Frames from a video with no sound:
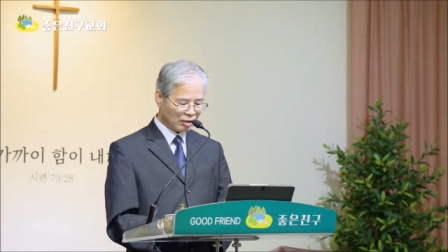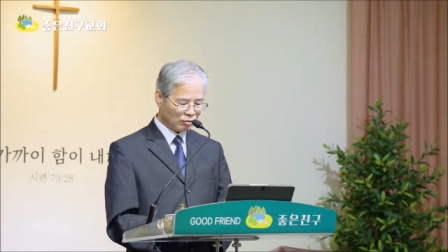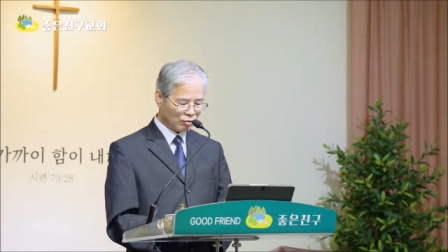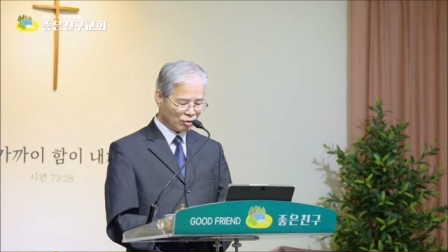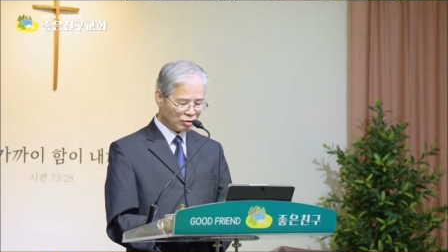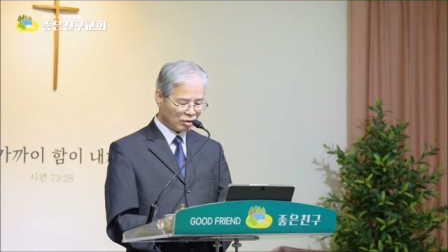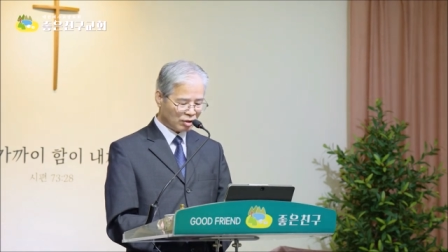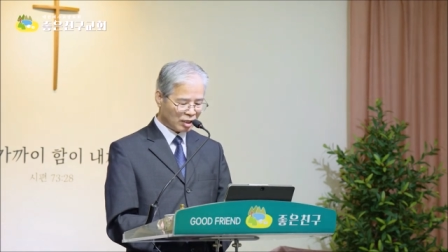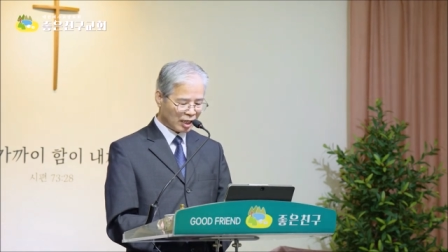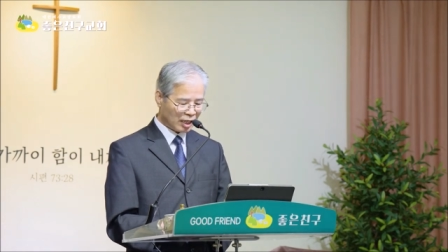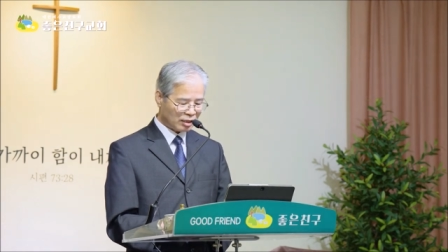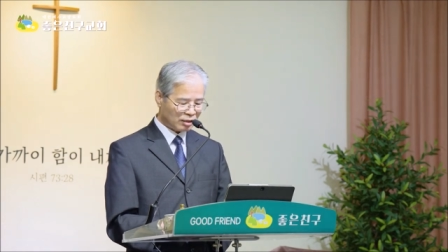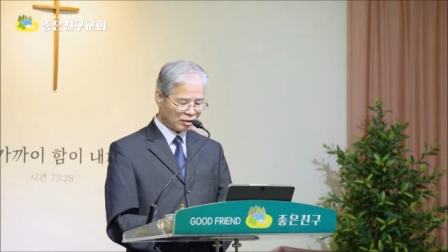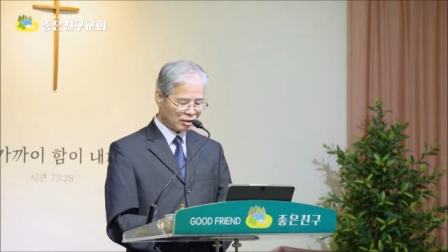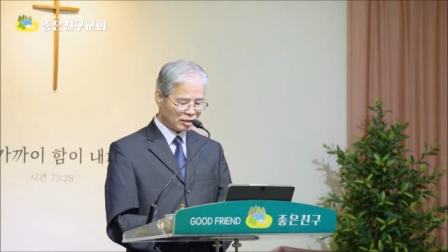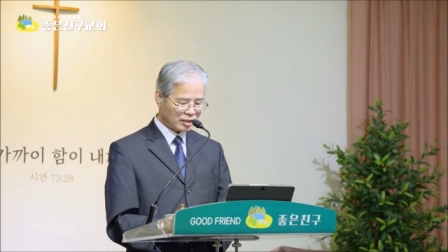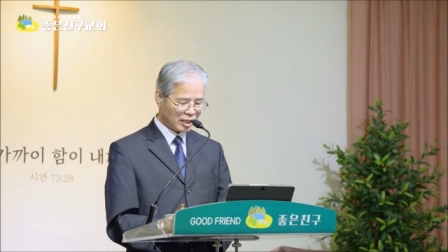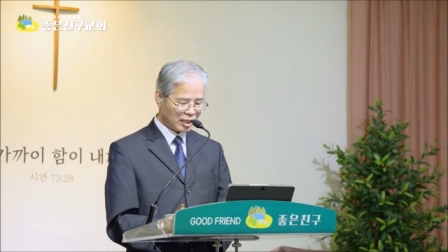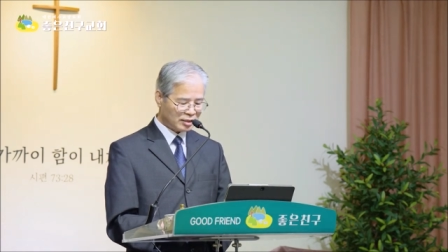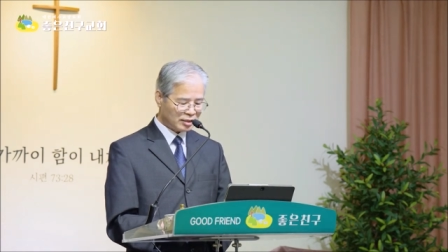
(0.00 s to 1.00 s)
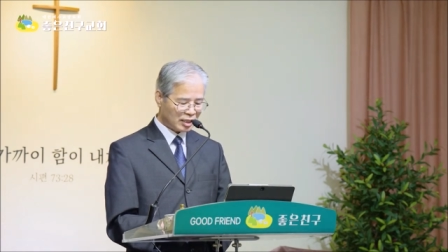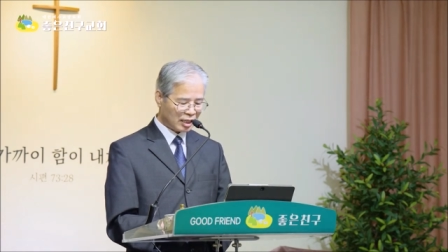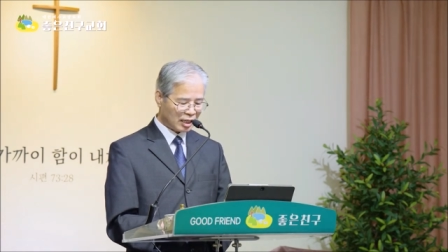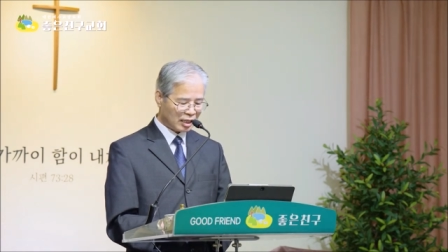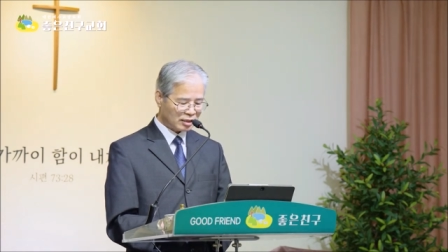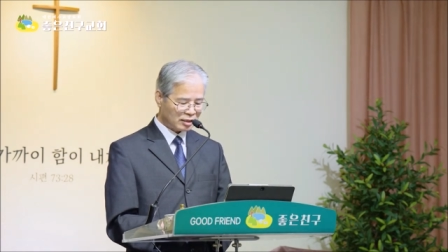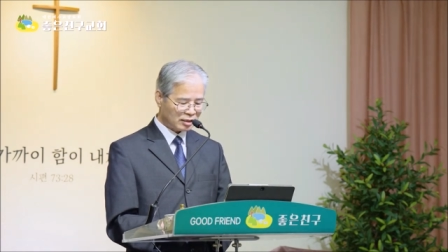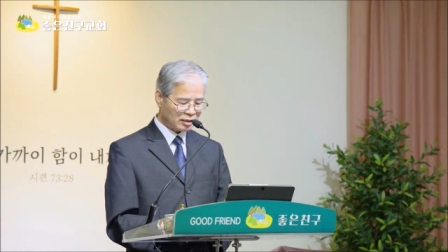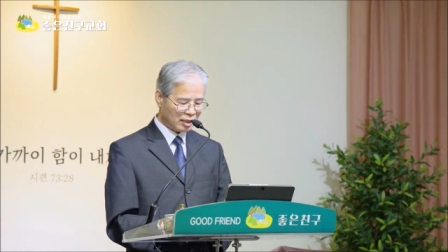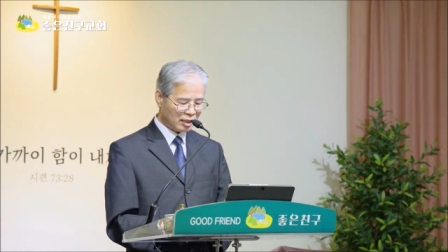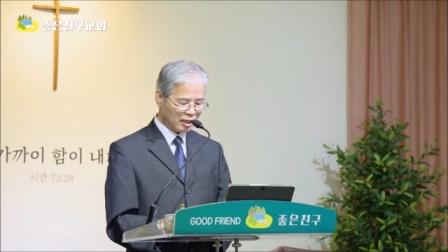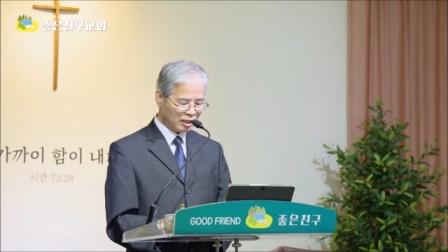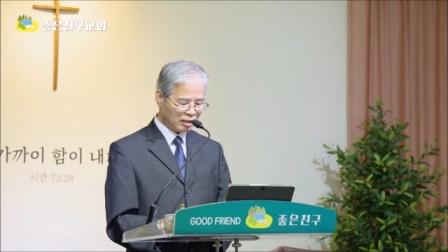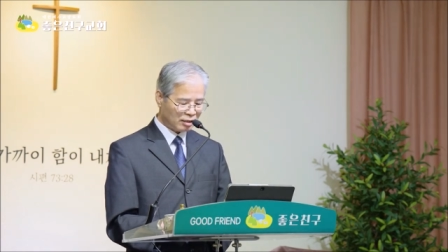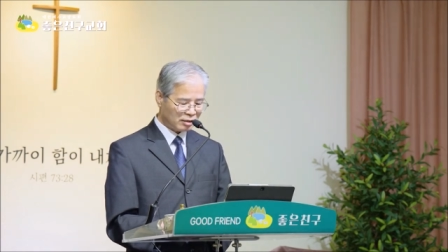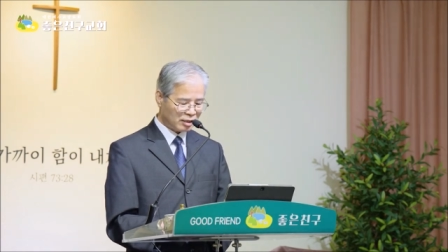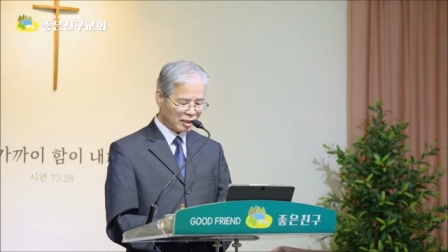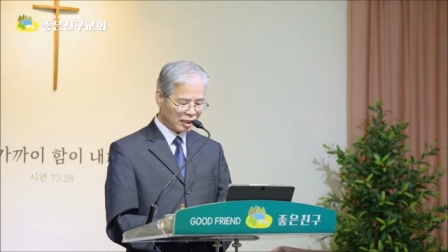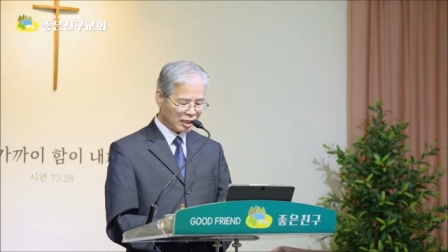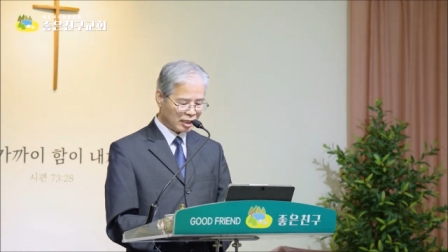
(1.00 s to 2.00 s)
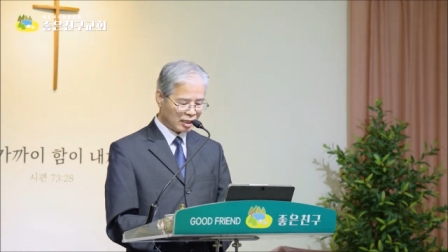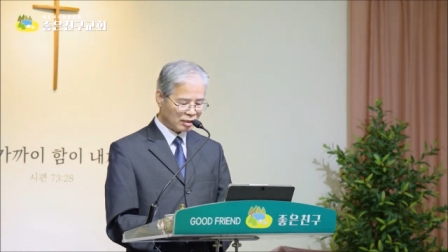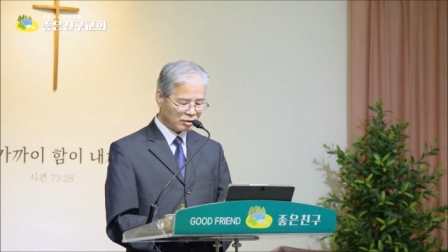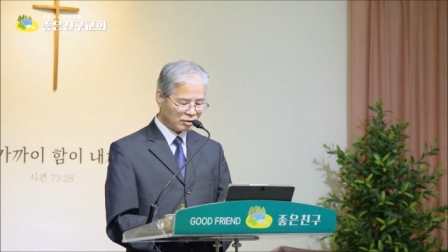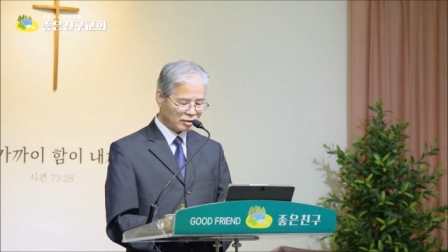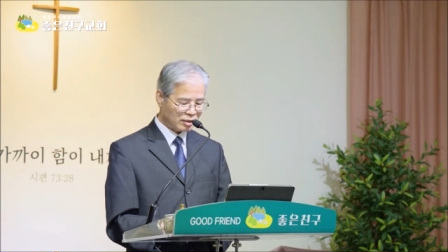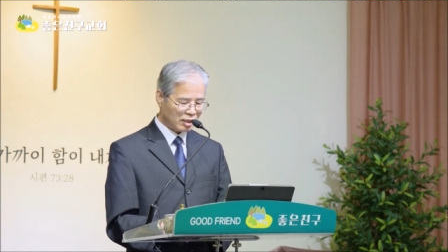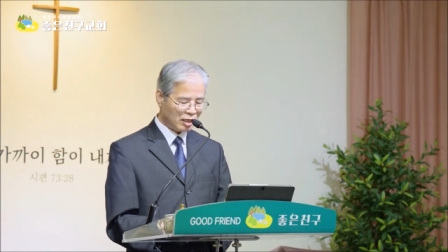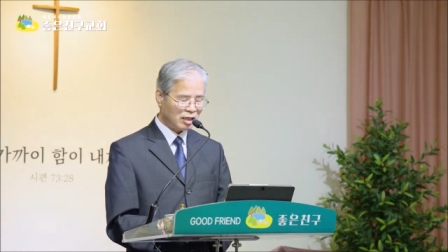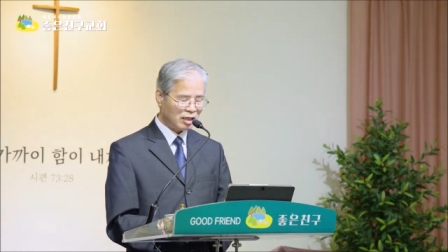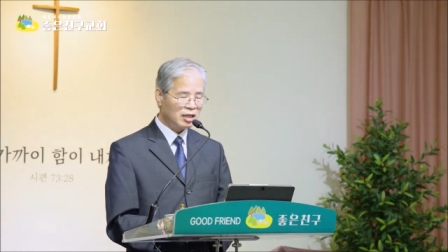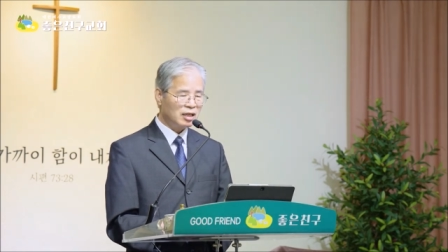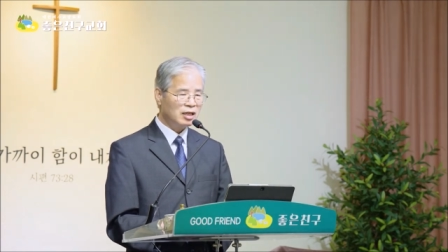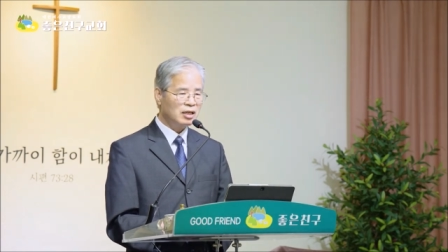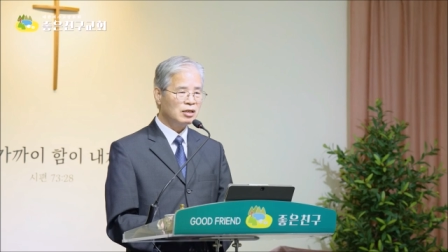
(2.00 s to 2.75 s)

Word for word: 공격하여 살상하는 테러를 행한 것에